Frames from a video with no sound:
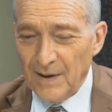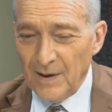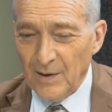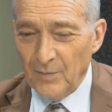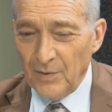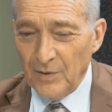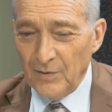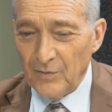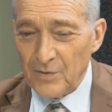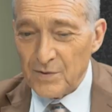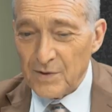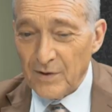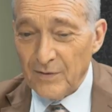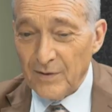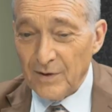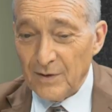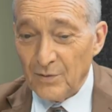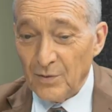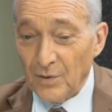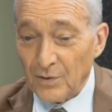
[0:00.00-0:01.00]
Et puis vous
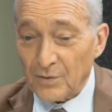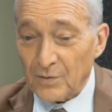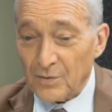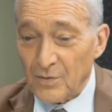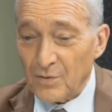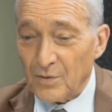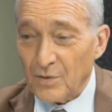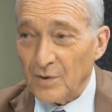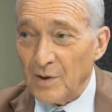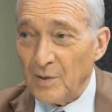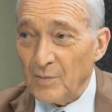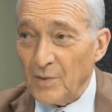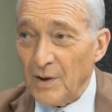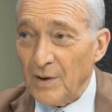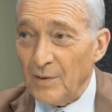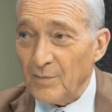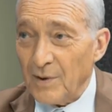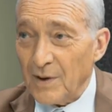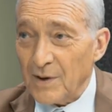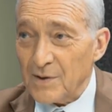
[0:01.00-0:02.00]
avez d'autres qu'on connaît
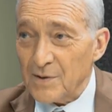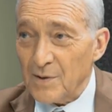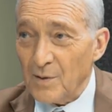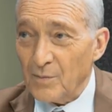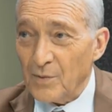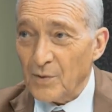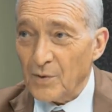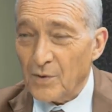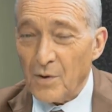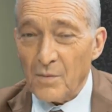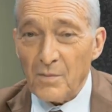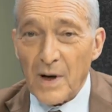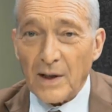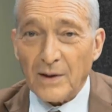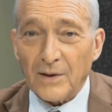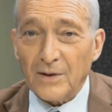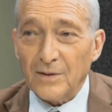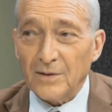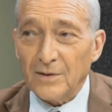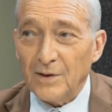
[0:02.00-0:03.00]
moins, par exemple
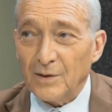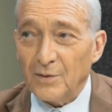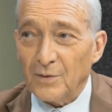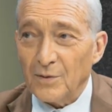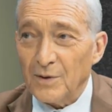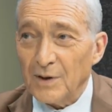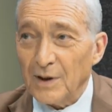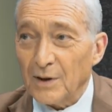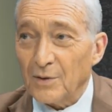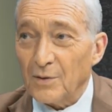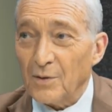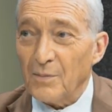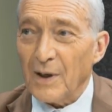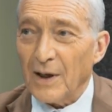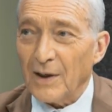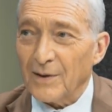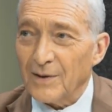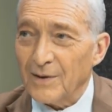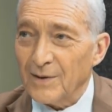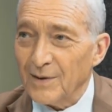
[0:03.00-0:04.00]
Comac. Qui connaît
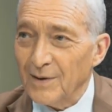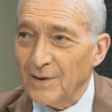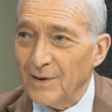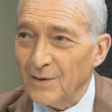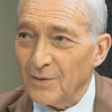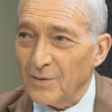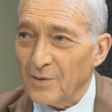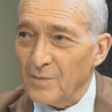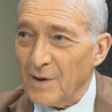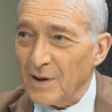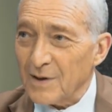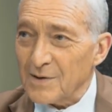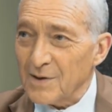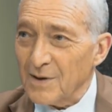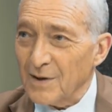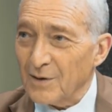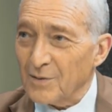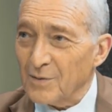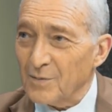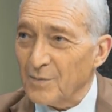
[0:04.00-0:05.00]
Comac Comac,
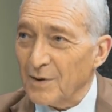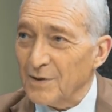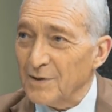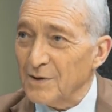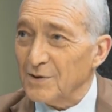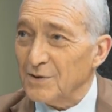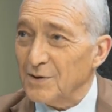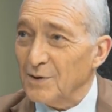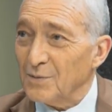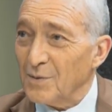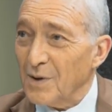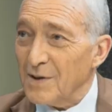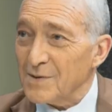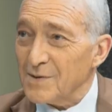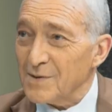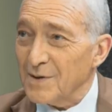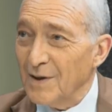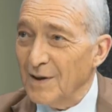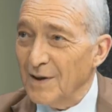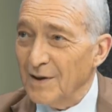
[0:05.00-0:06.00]
c'est la compagnie
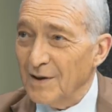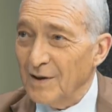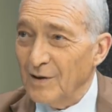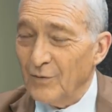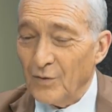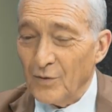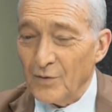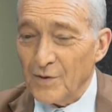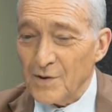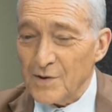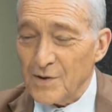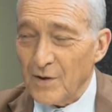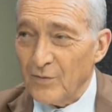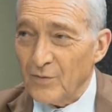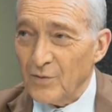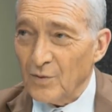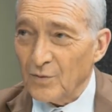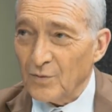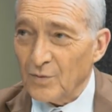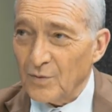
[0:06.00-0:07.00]
chinoise. Ils font des
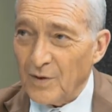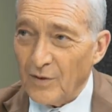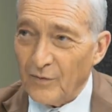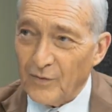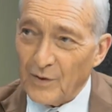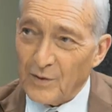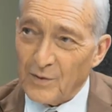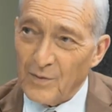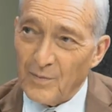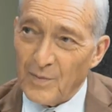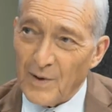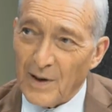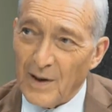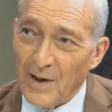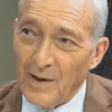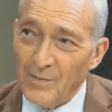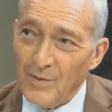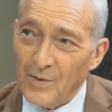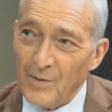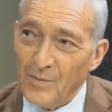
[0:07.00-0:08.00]
avions tout à fait
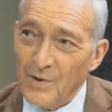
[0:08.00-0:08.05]
comparables au